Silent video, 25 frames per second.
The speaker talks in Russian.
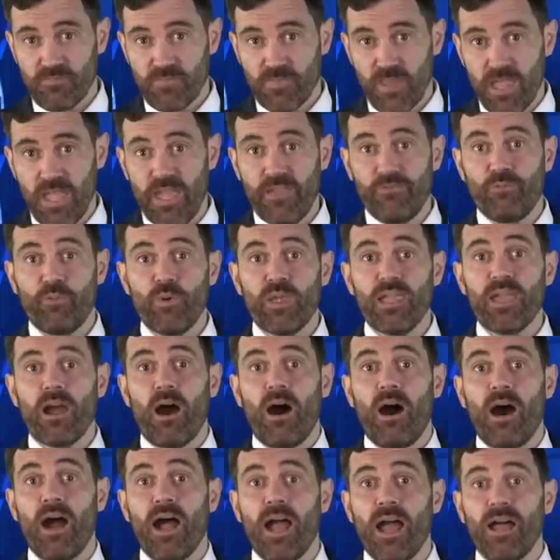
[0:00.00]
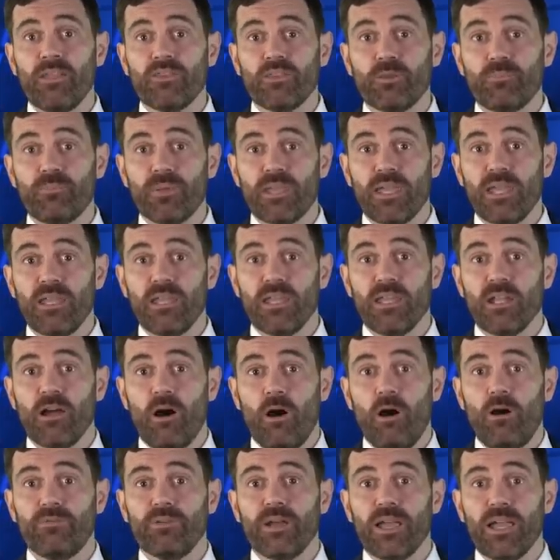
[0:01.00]
Если мы в самом начале
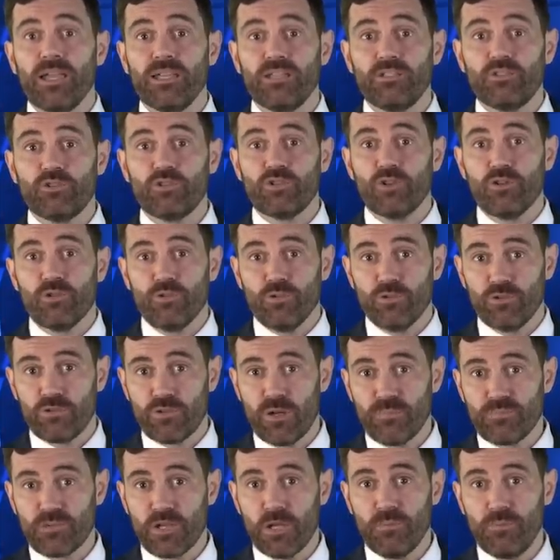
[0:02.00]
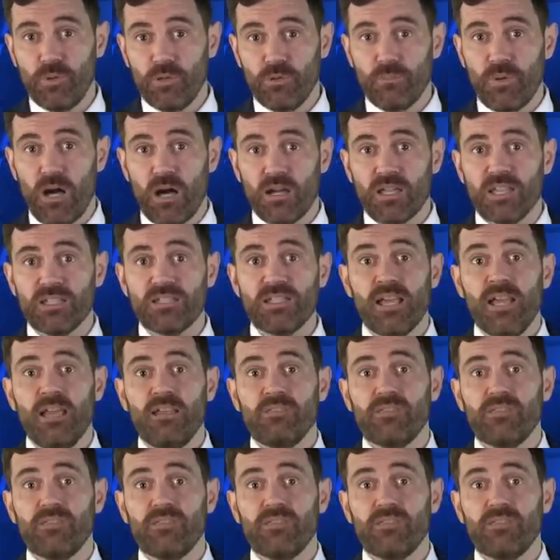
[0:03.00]
настоящего медвежьего крипторынка,